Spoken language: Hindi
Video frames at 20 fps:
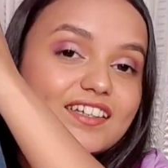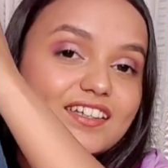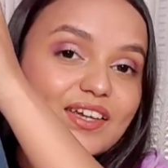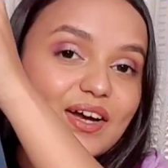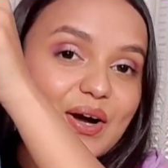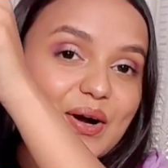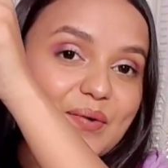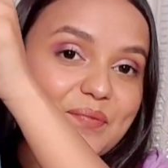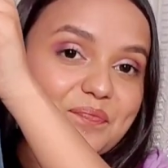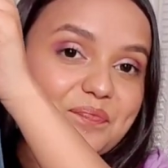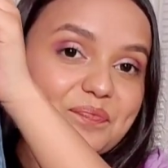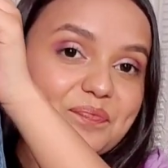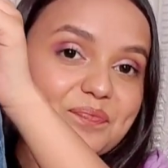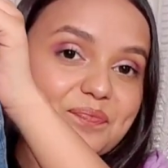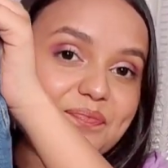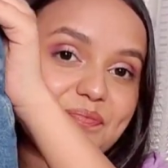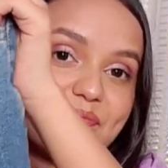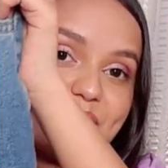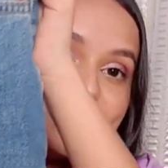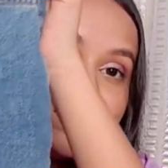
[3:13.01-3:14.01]
या
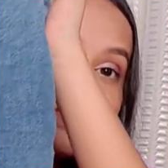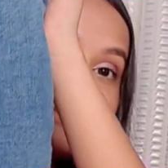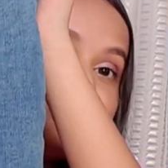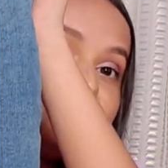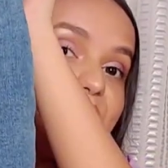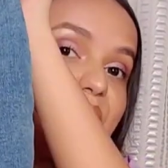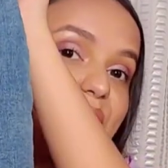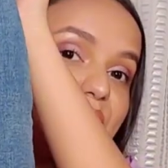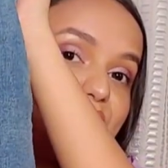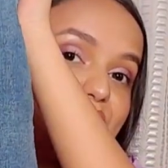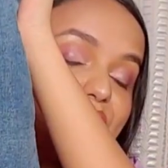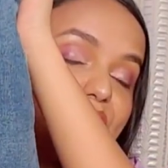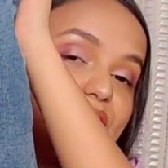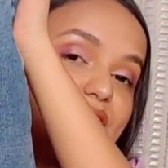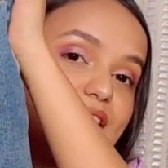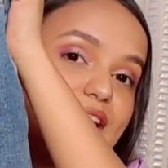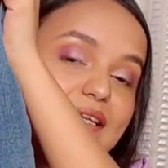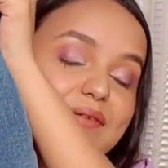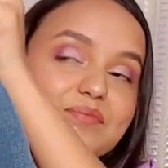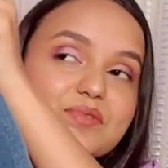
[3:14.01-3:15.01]
दिस ब्यूटिफुल
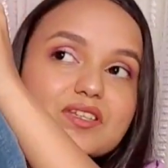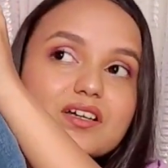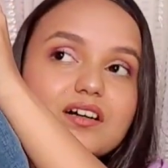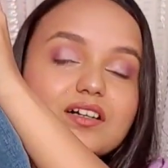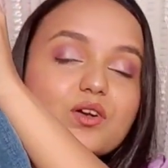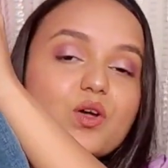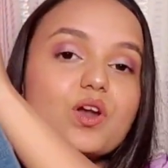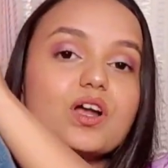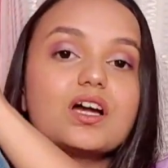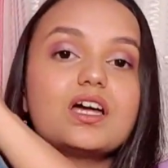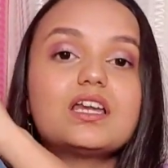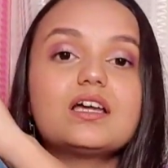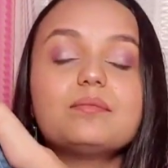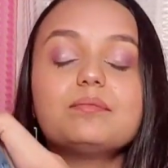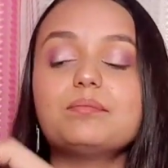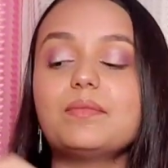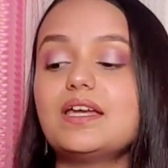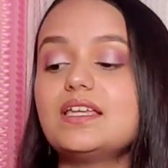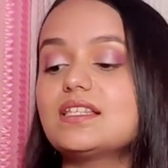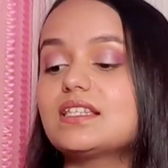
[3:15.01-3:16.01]
डेनिम स्कर्ट और अगर
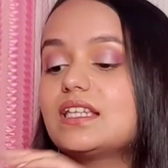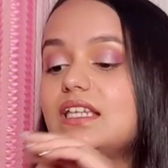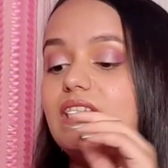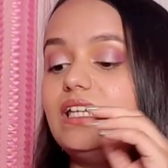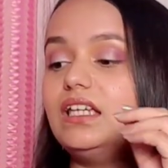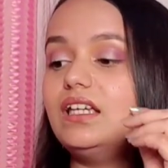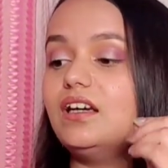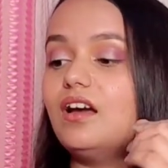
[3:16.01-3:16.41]
मैं इसकी